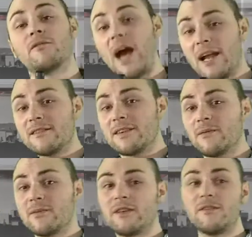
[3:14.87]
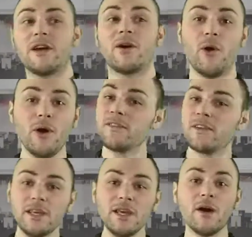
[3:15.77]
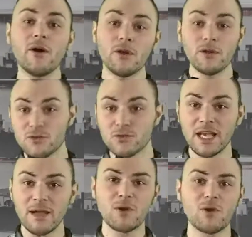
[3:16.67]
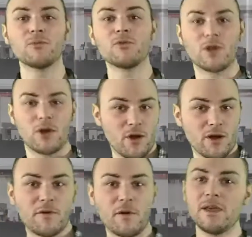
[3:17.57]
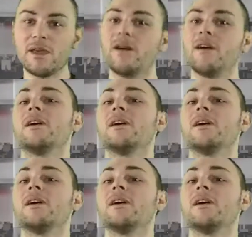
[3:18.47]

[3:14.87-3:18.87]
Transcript: Alle Themen, die ihr heute hier zu sehen bekommt oder hört von mir,